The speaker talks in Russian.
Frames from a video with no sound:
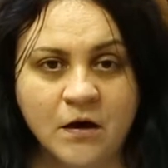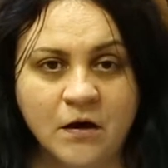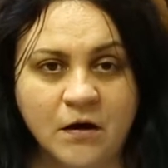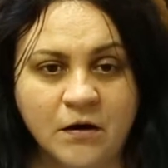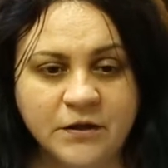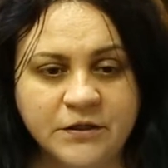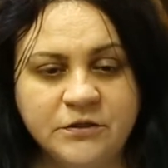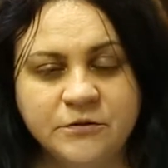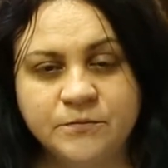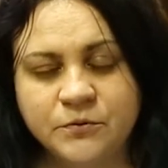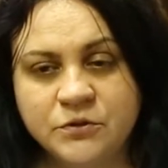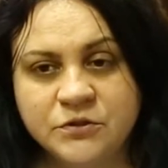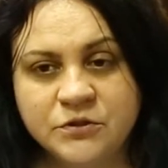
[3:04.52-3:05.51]
А, это
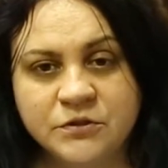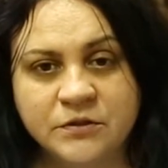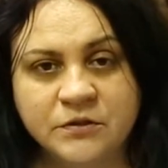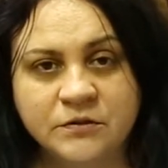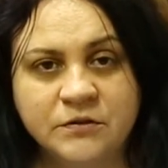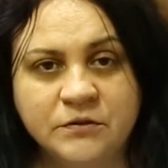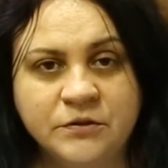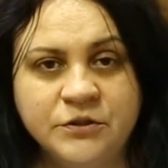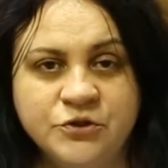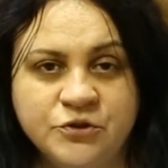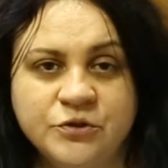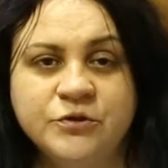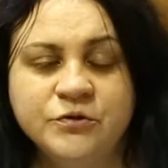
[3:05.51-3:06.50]
просто а,
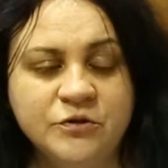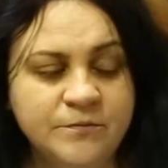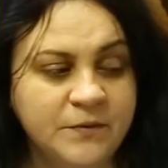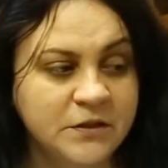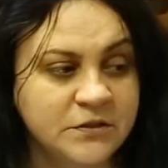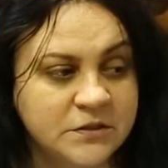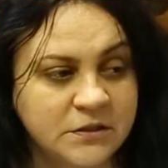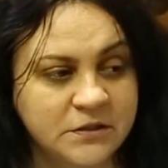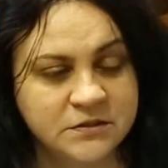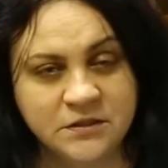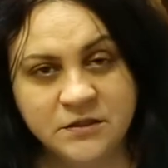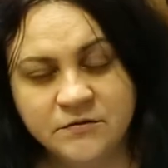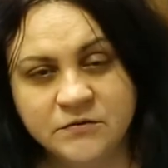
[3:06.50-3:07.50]
еще одно дополнительное
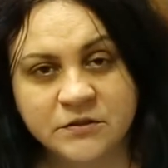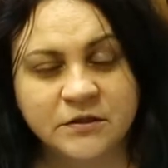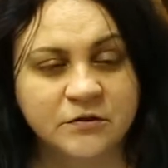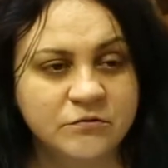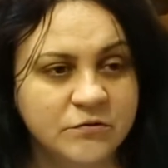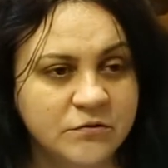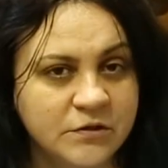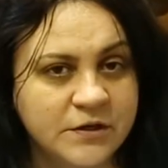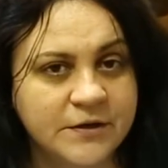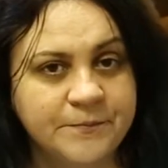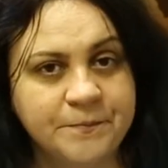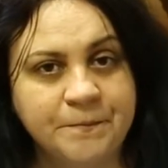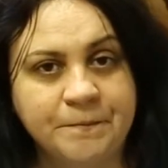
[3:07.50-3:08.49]
исследование,
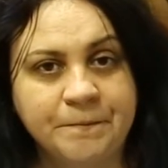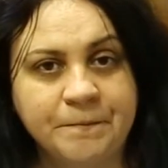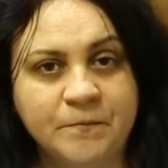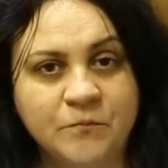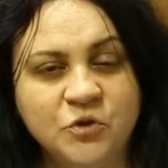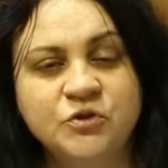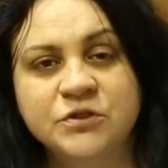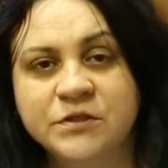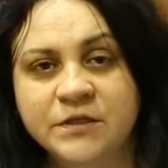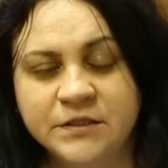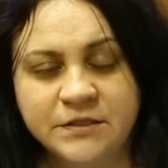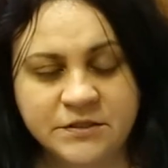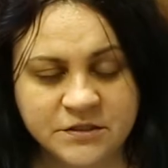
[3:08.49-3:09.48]
которое может
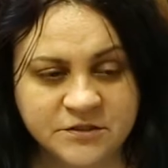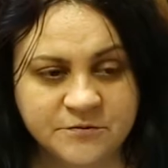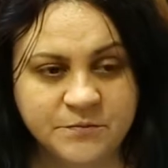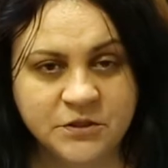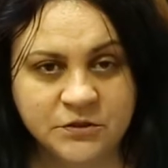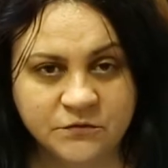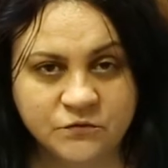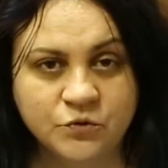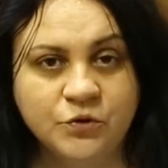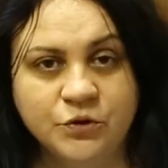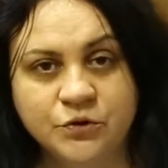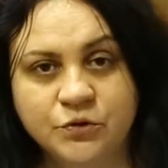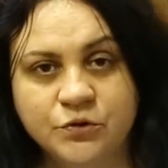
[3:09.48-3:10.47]
склонить эксперта в
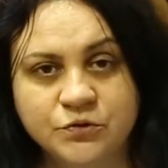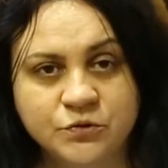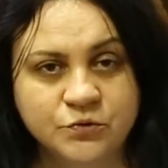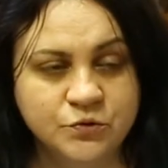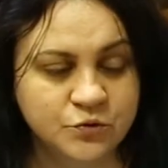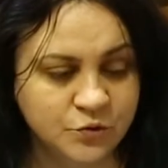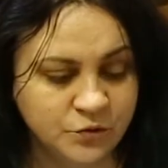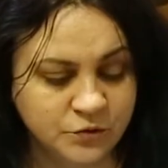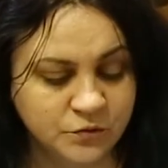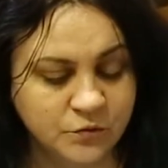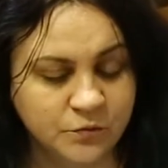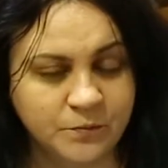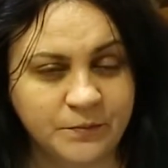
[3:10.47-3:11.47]
ту или иную
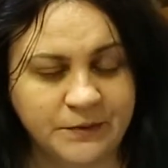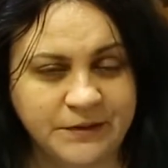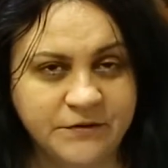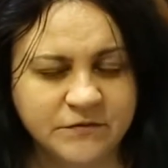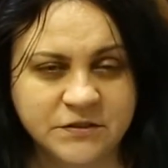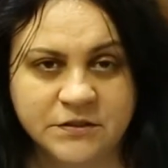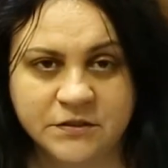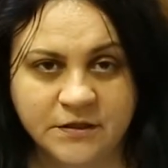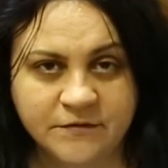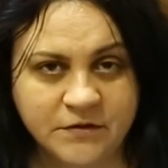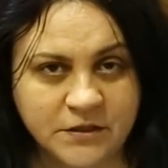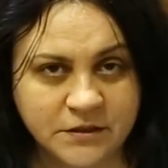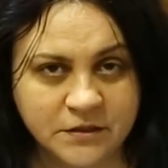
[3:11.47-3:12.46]
сторону при
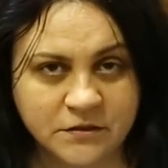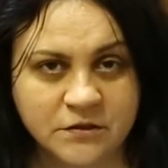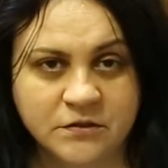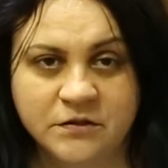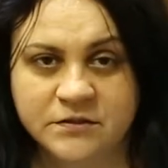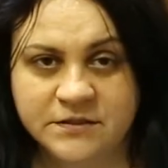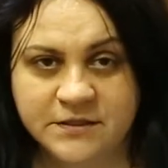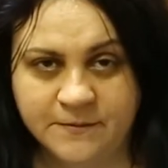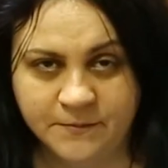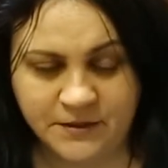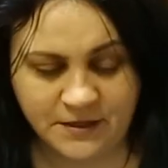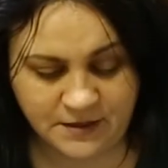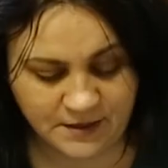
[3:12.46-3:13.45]
возникновении каких-то
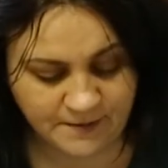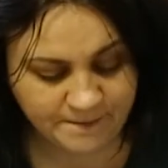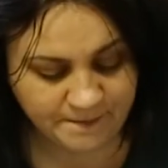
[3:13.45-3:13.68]
сомнений.